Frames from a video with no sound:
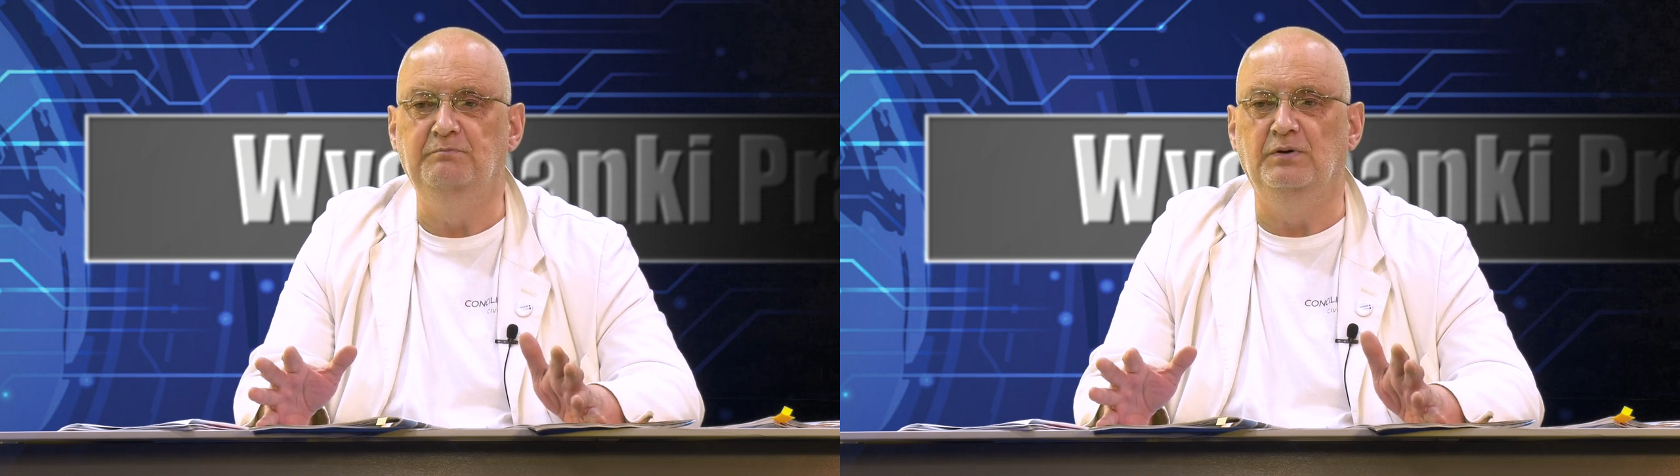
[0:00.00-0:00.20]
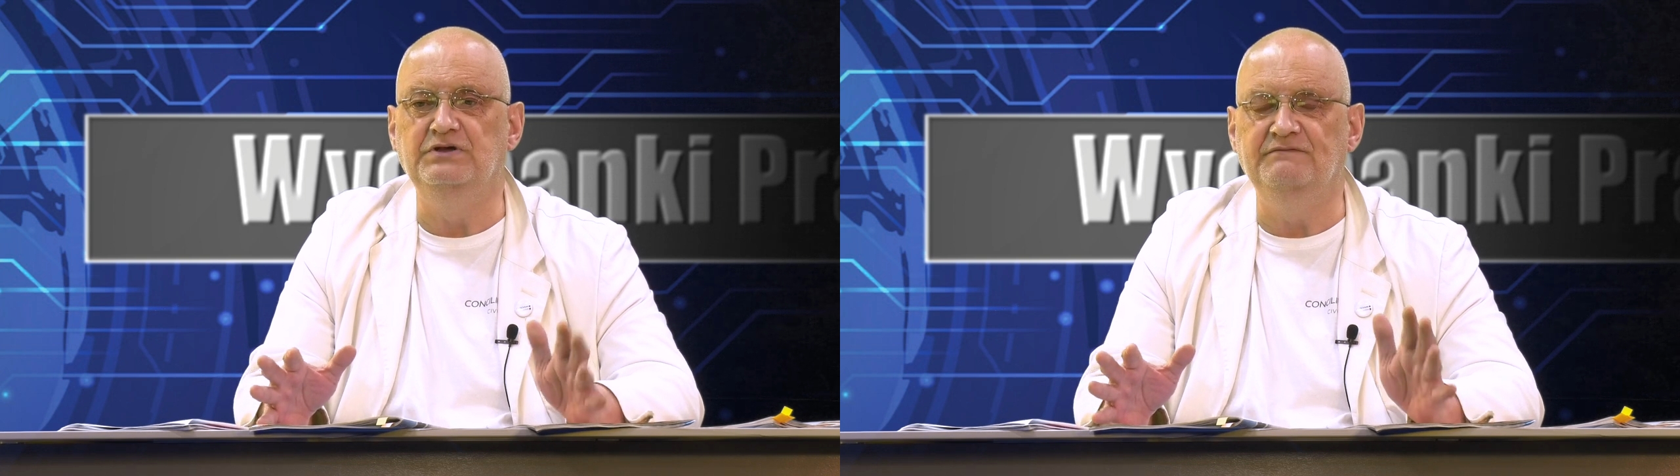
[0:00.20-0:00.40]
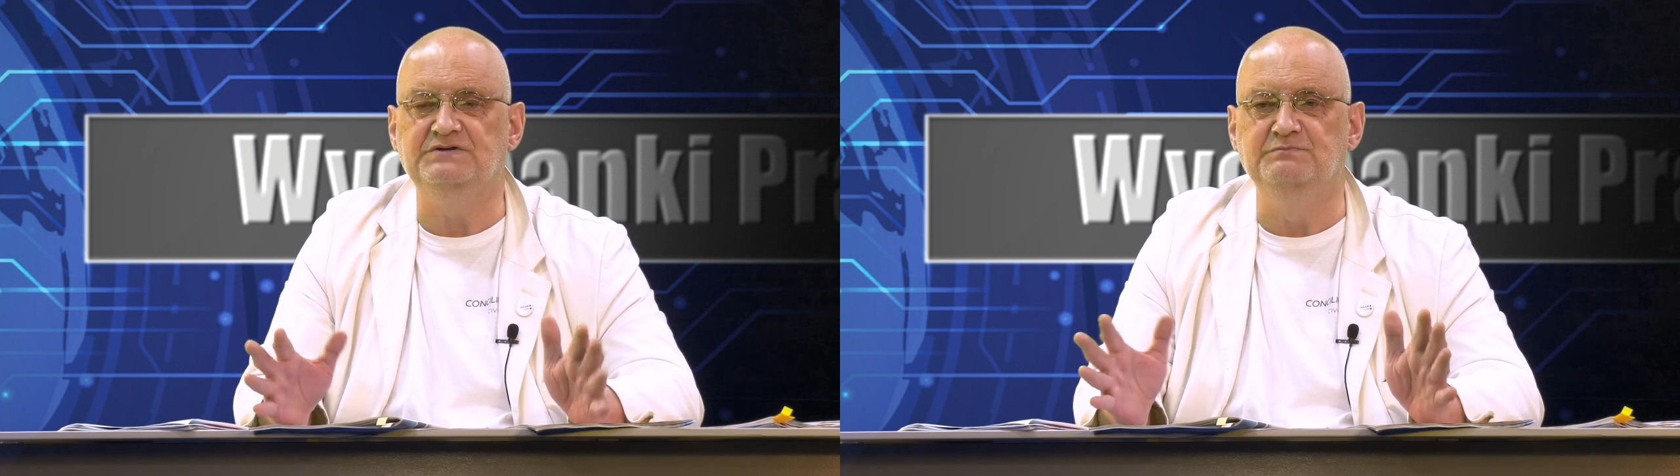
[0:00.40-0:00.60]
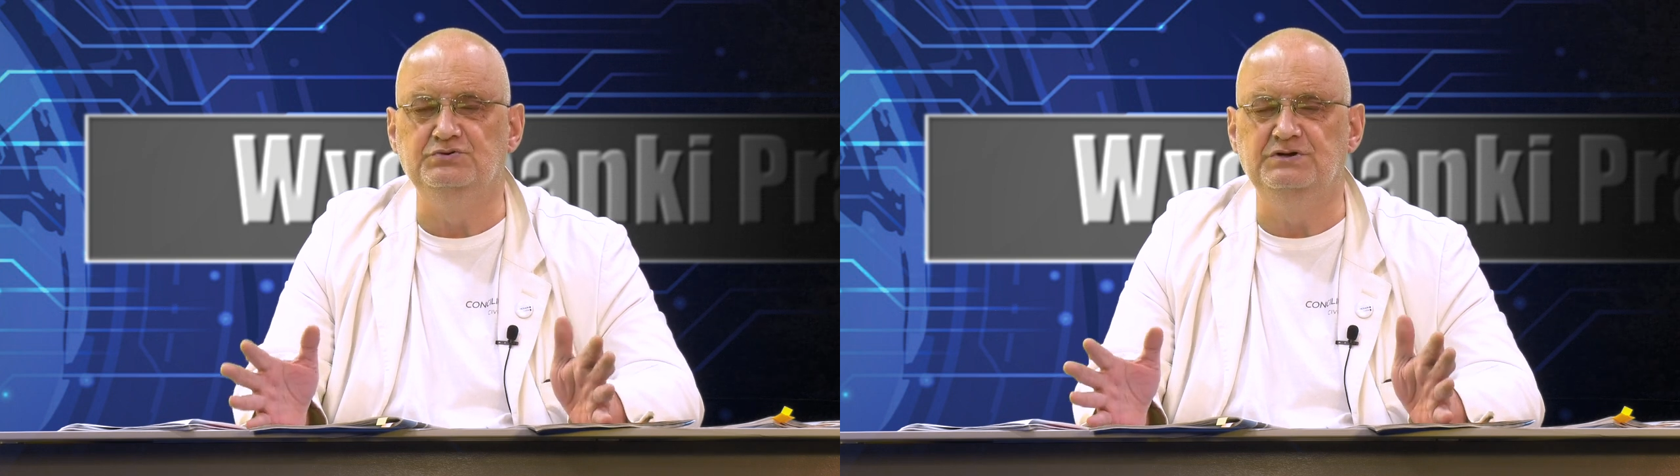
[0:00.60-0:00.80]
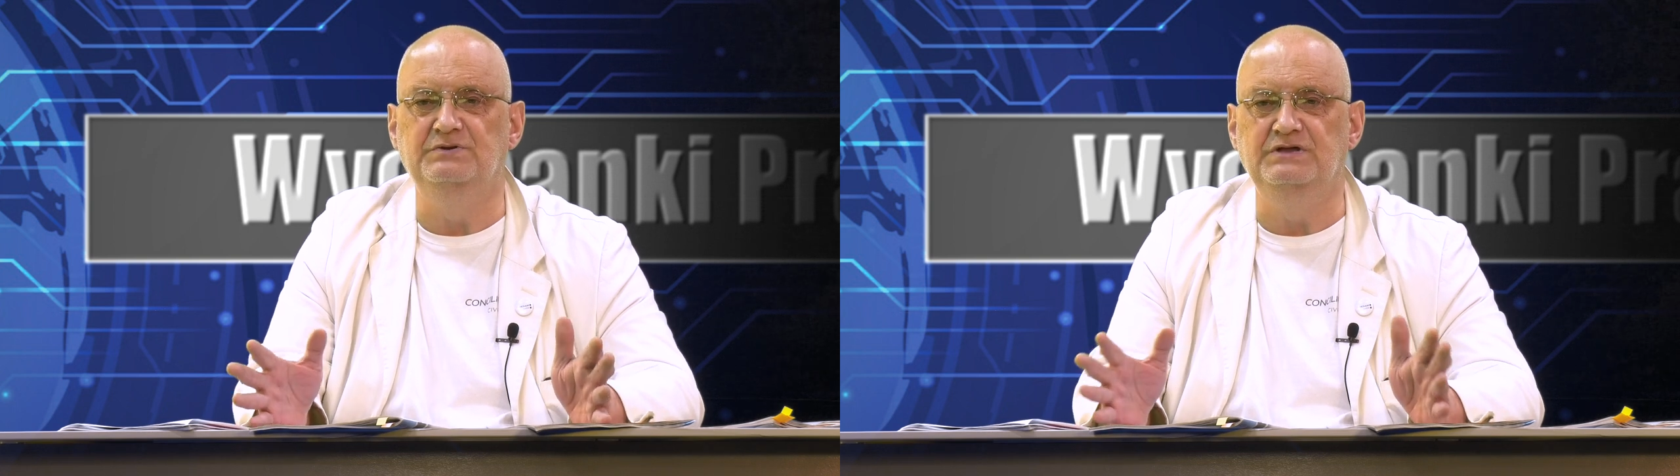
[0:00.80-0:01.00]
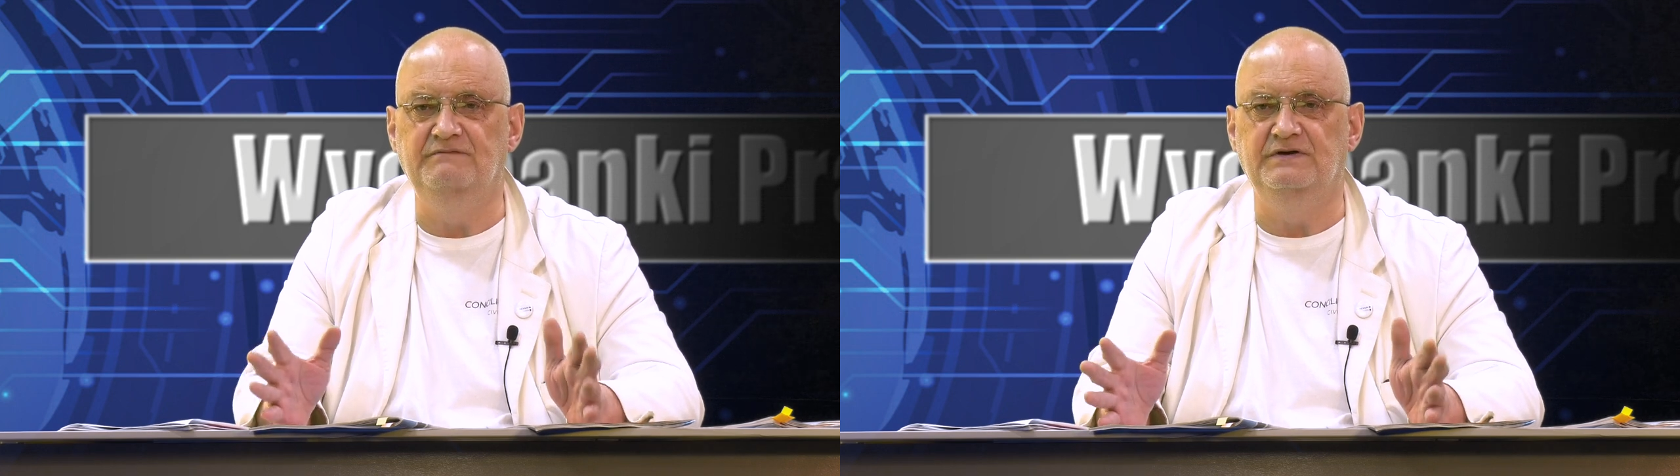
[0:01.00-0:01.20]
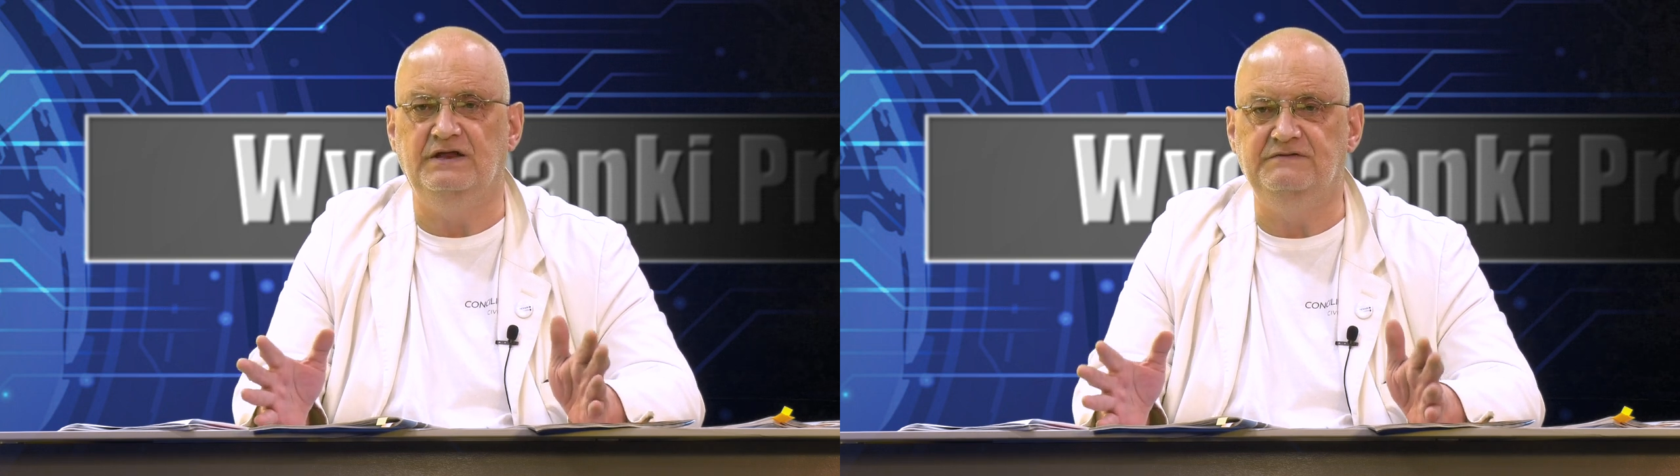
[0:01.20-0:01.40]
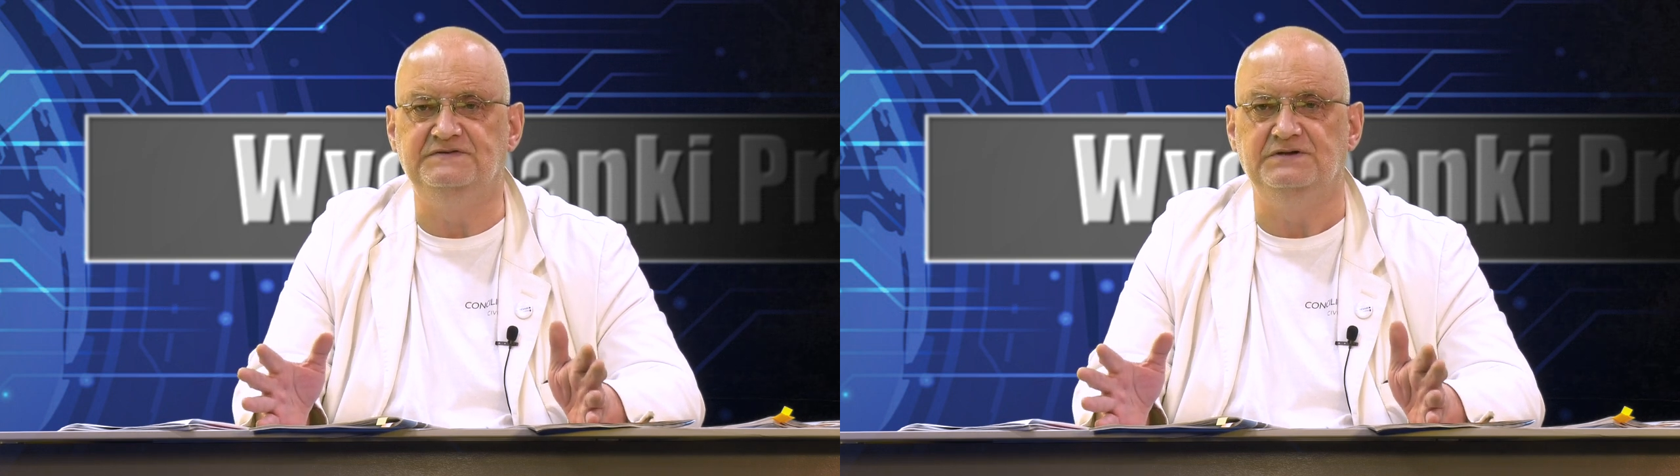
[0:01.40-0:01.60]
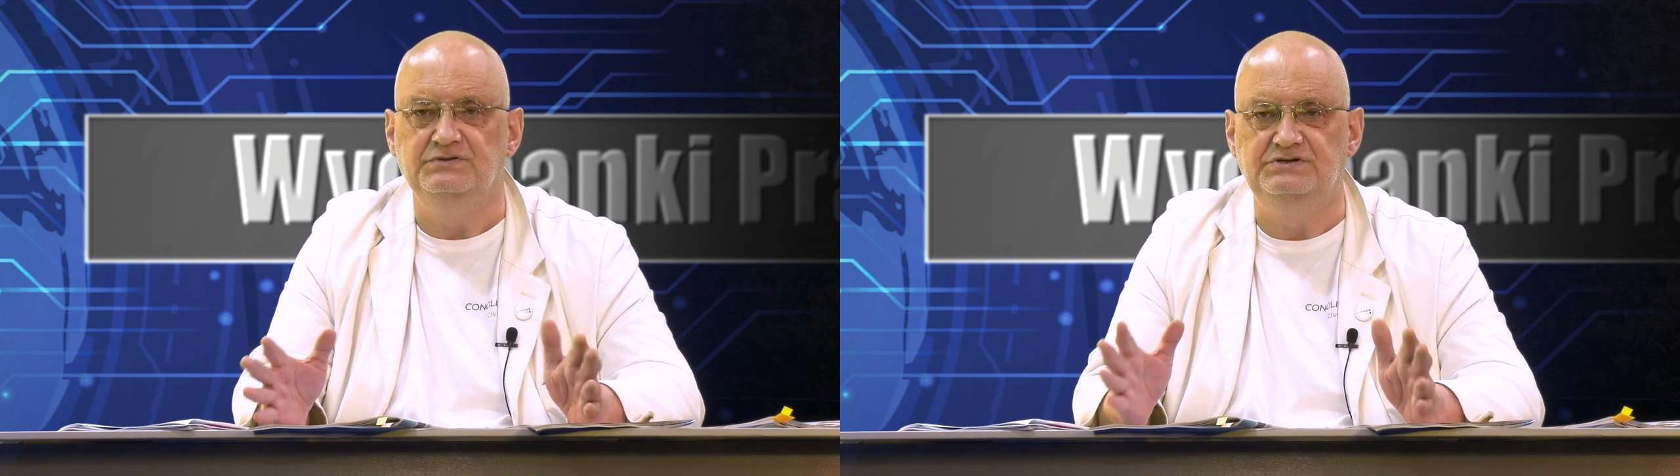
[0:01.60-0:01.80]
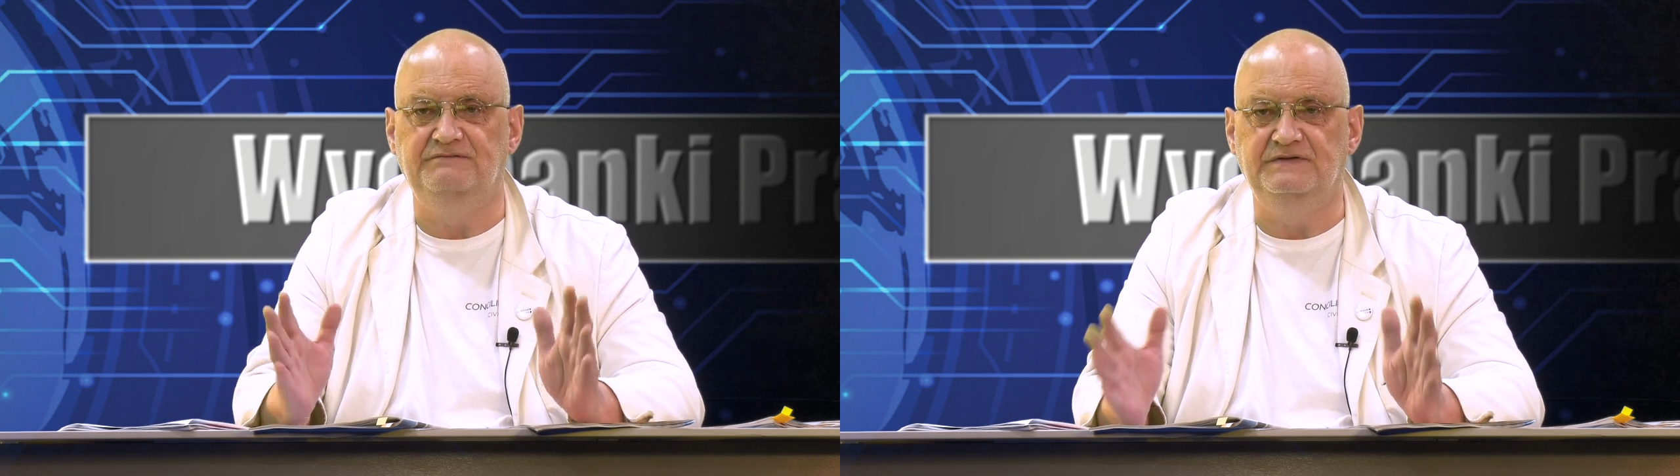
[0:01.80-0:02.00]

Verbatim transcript: ponieważ możemy nie wygrać w sądzie,